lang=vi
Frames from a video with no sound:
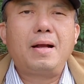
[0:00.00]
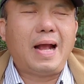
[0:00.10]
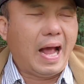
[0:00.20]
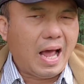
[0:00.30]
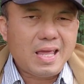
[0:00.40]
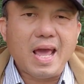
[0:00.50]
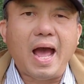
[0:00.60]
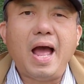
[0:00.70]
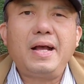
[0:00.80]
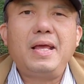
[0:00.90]
khá
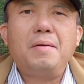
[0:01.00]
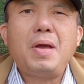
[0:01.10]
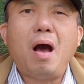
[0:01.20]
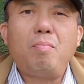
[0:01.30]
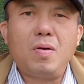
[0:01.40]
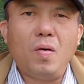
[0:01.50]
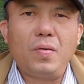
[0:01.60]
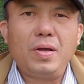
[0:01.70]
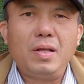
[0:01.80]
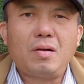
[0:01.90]
giả kia mới học
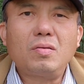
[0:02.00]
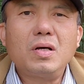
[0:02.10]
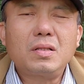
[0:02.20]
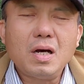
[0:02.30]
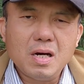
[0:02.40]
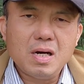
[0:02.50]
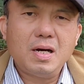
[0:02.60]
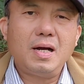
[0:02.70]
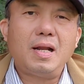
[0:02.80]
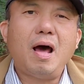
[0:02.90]
nổi còn thường
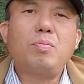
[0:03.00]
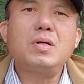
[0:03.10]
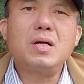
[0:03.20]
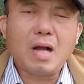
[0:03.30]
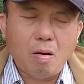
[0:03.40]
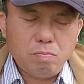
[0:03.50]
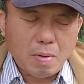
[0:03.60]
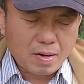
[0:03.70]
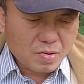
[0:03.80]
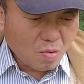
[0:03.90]
thường là học trường công
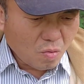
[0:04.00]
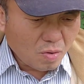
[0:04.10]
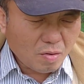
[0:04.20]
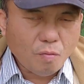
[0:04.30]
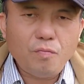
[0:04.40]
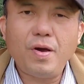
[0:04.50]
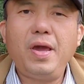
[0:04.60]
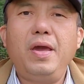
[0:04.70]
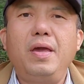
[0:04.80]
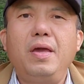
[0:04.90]
mặc dù là nộp phí